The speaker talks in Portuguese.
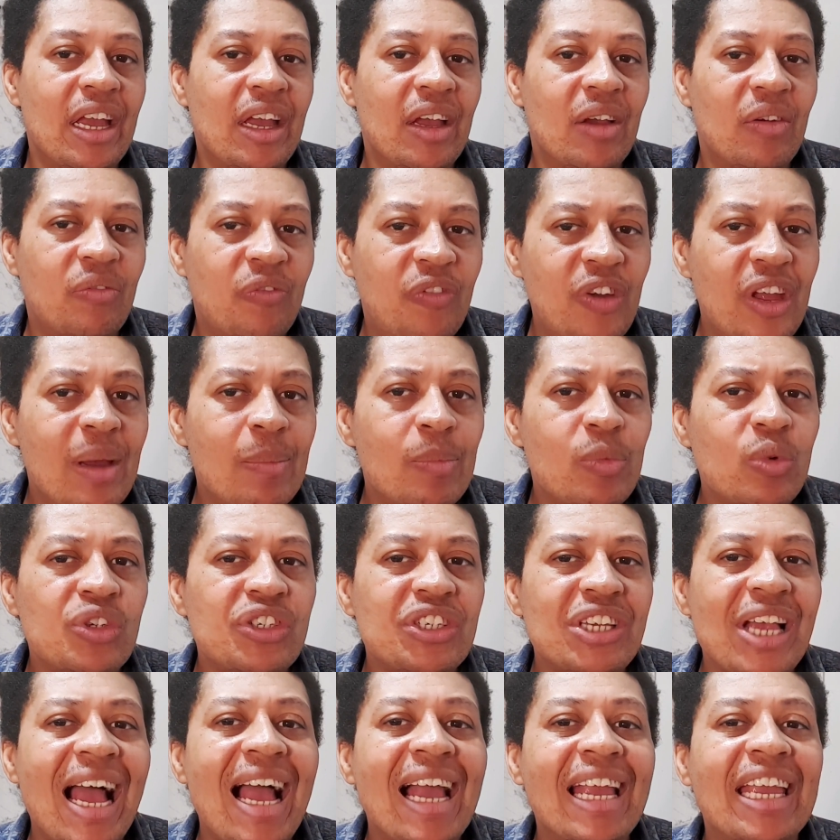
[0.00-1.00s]

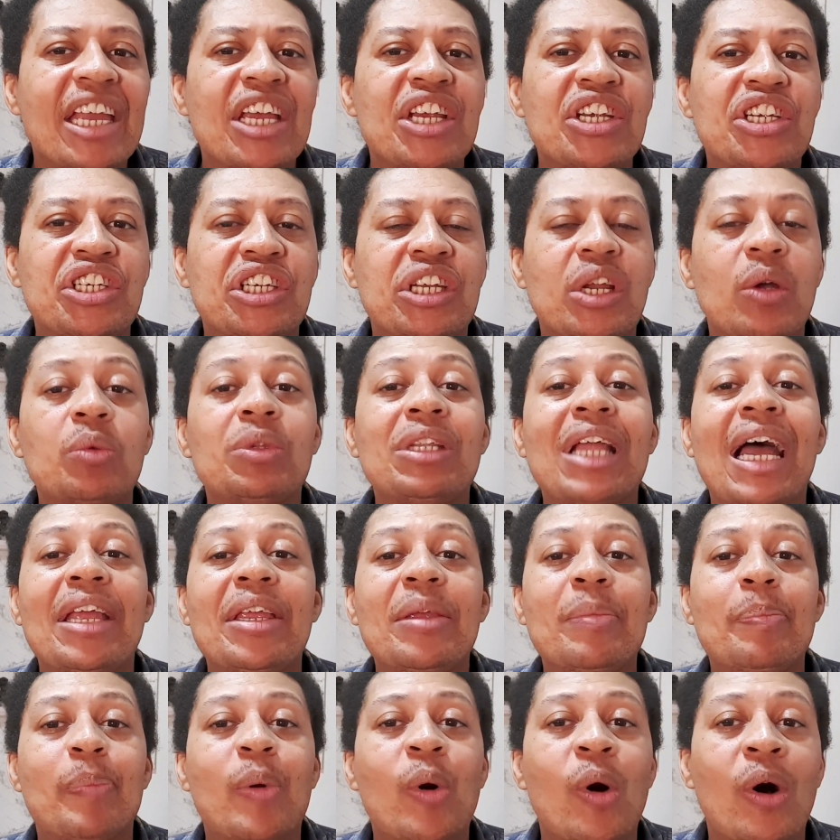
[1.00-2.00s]
vemos a questão da
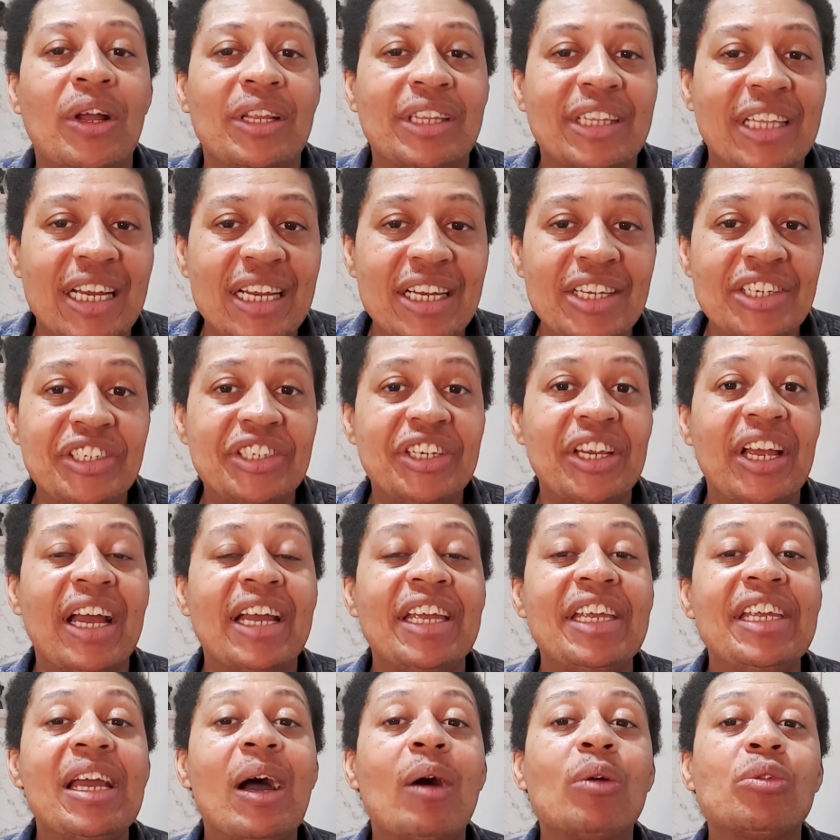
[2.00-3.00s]
importância
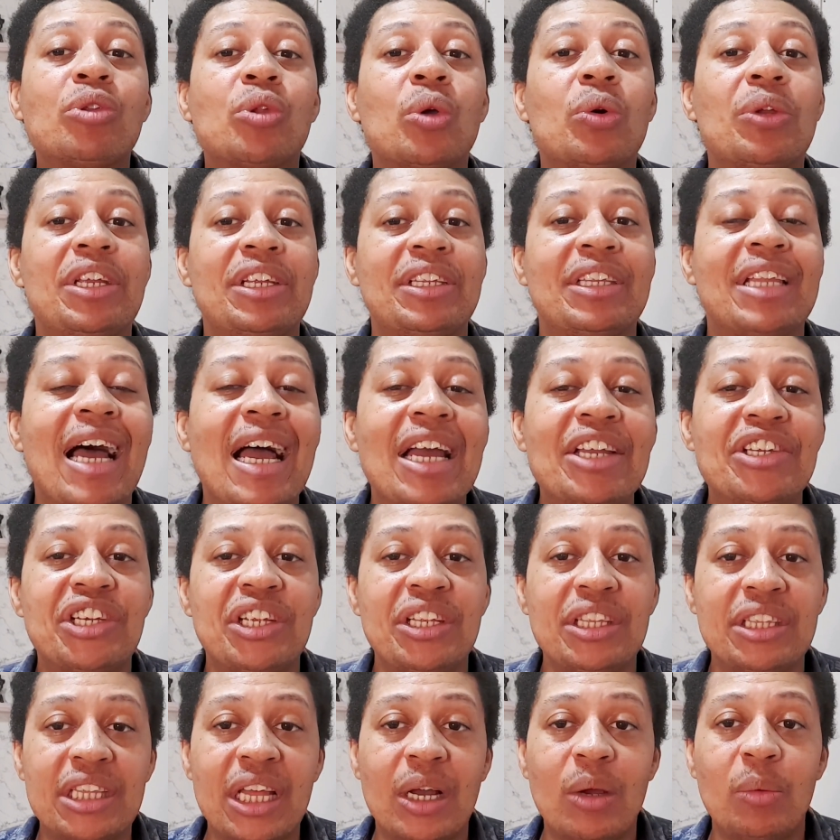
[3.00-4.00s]
e autoridade
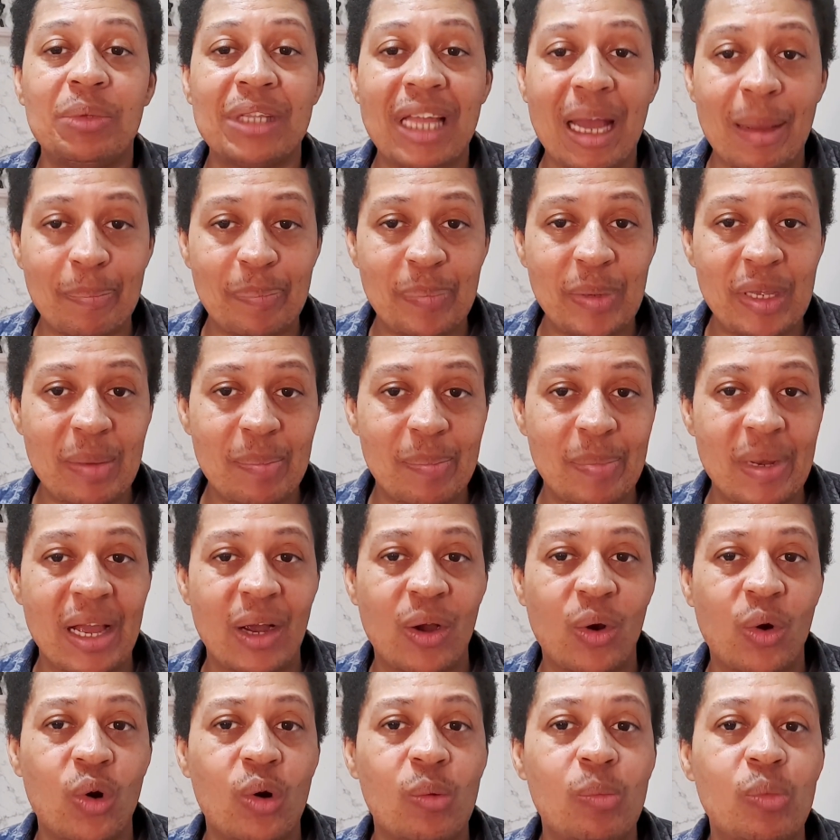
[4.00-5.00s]
então da Bíblia
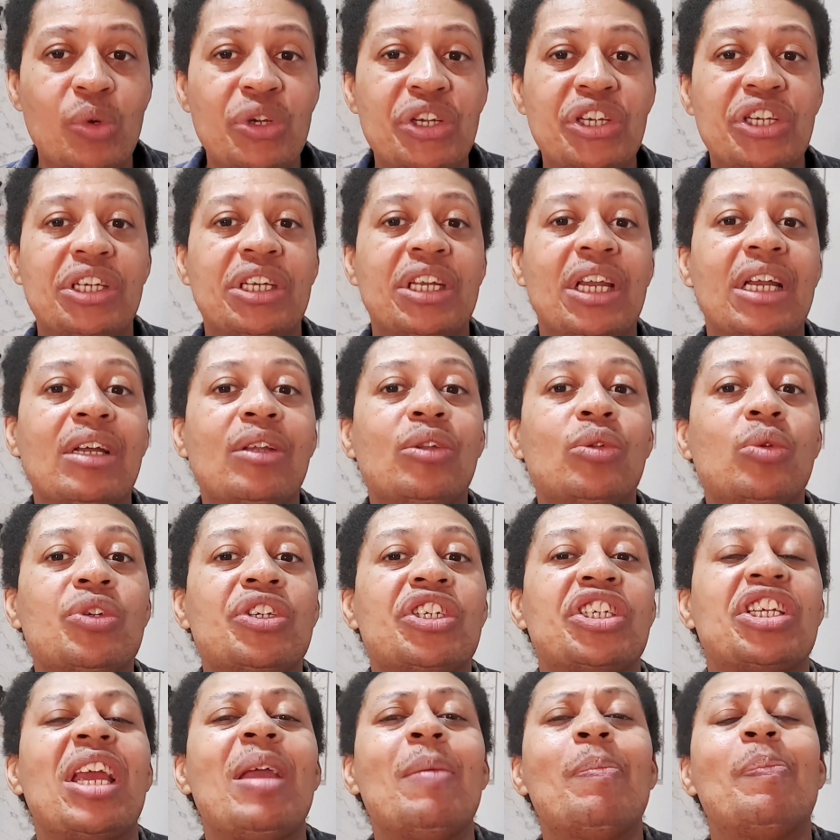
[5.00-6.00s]
como estando
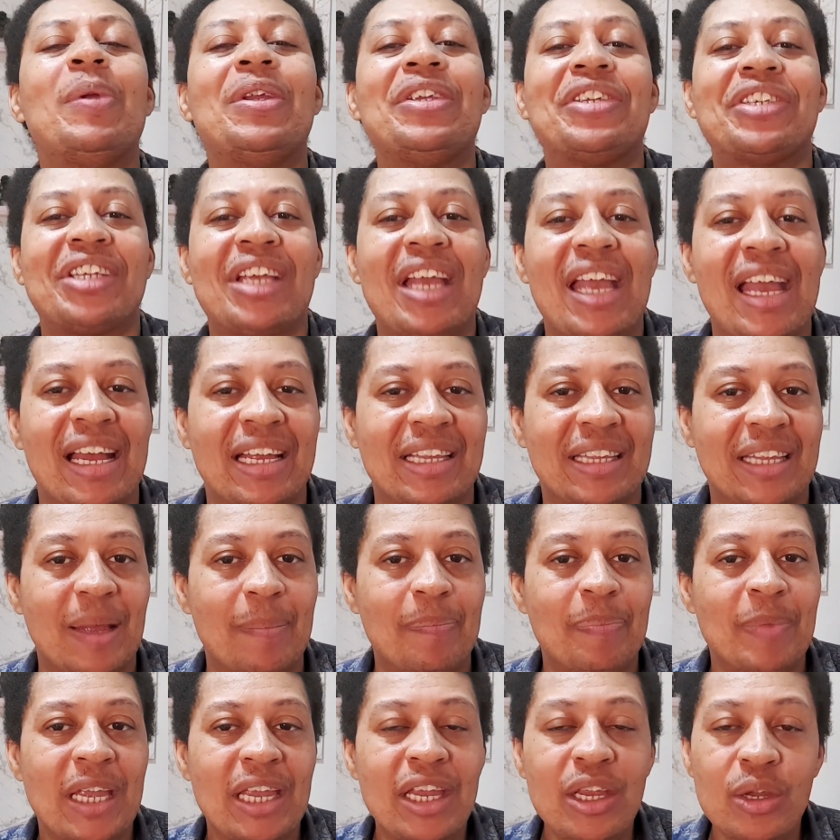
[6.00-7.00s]
sempre certa
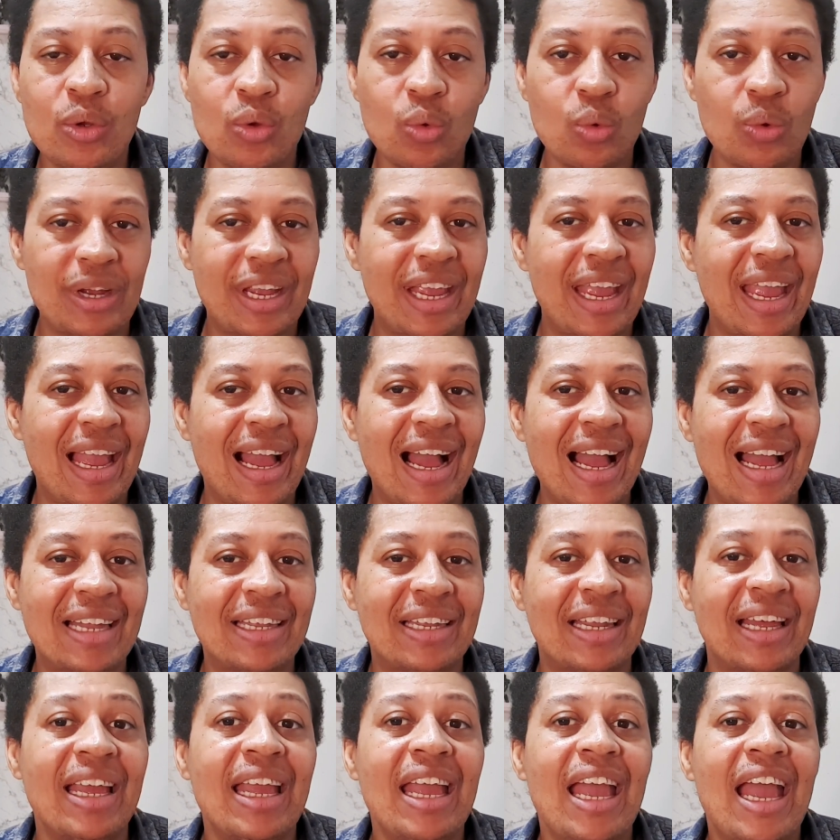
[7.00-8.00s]
e nunca
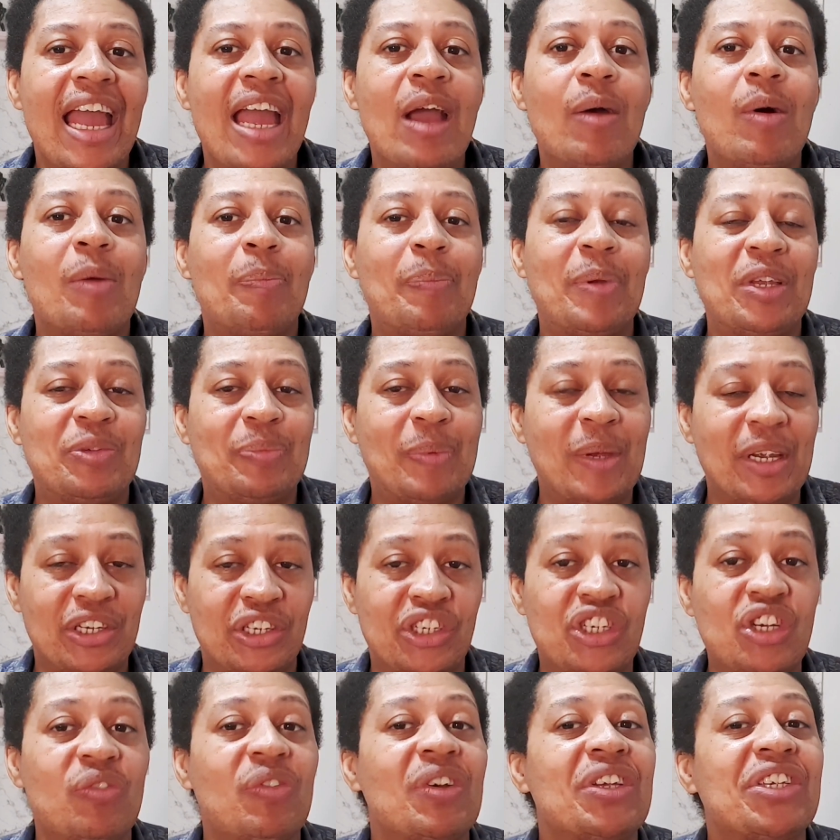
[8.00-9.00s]
errada. É uma
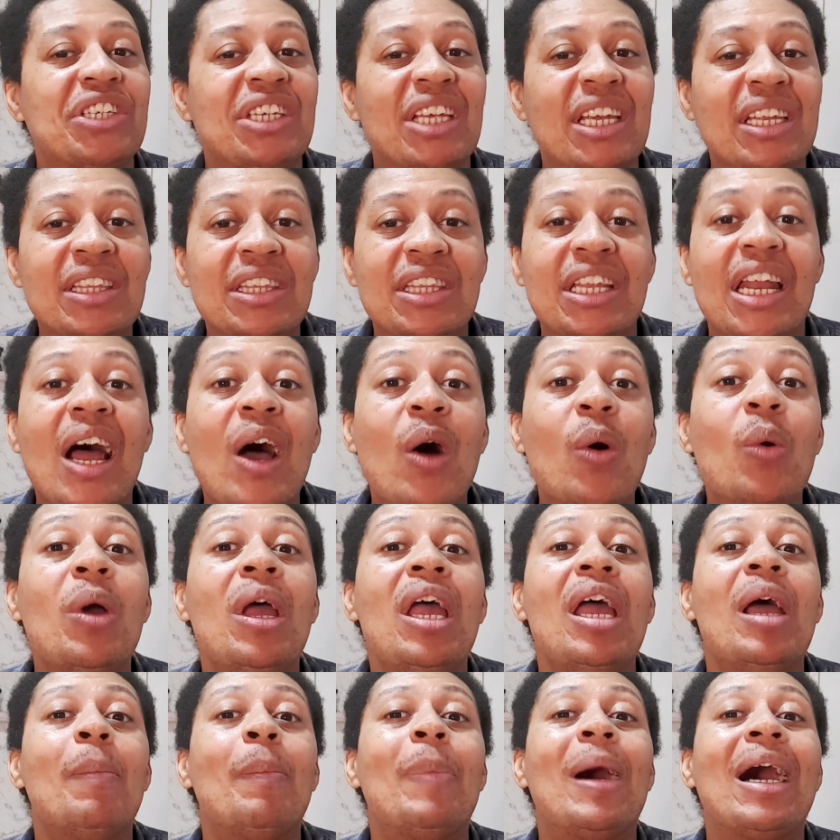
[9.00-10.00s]
perspectiva central
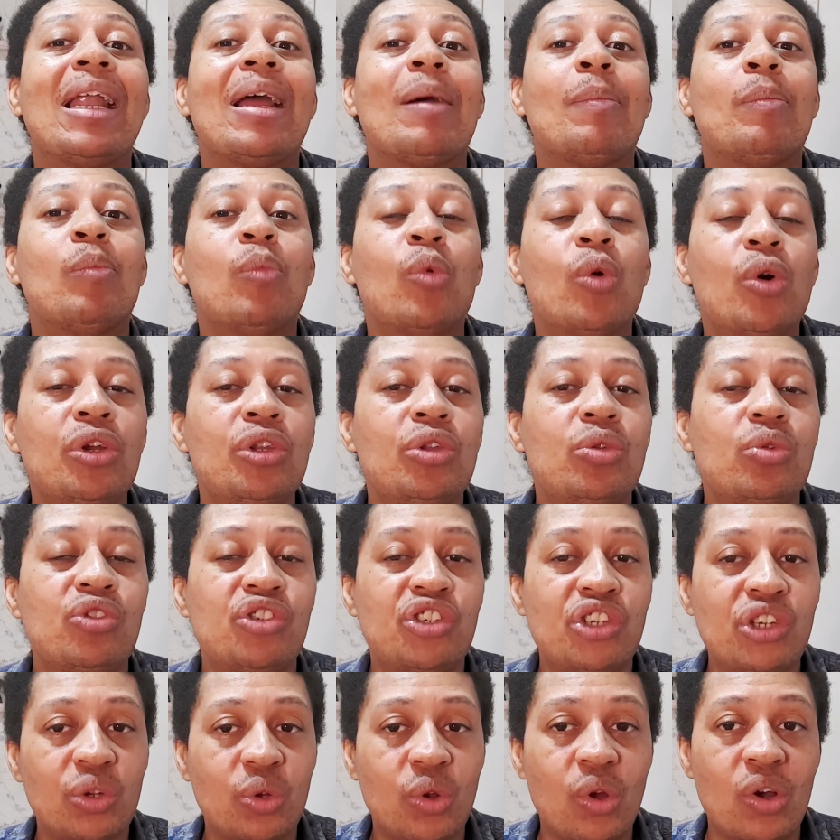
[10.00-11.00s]
para muitos
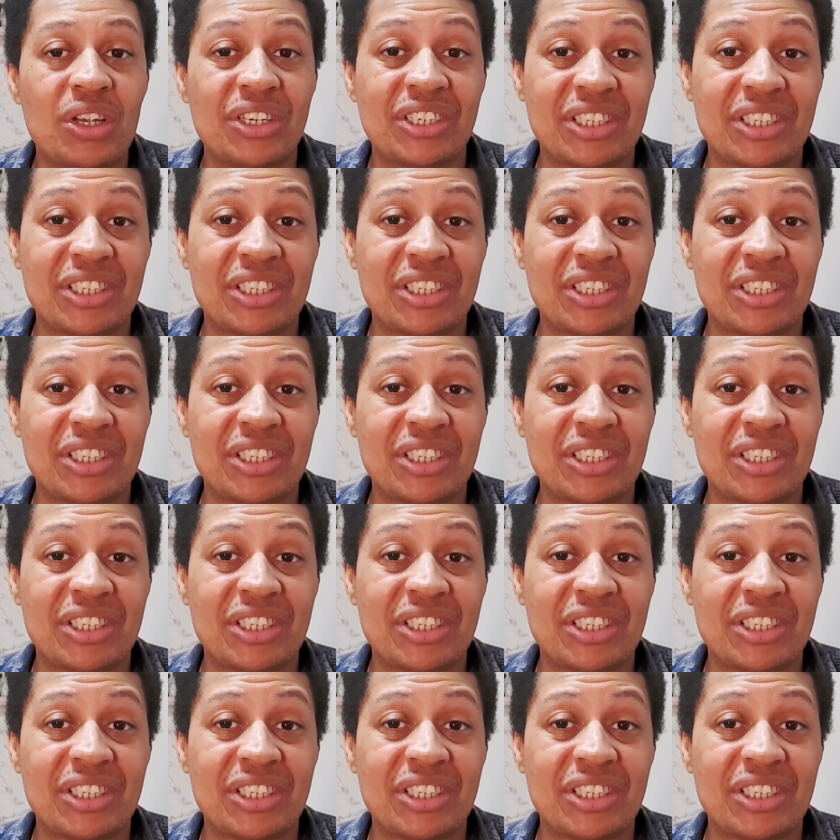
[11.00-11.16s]
de nós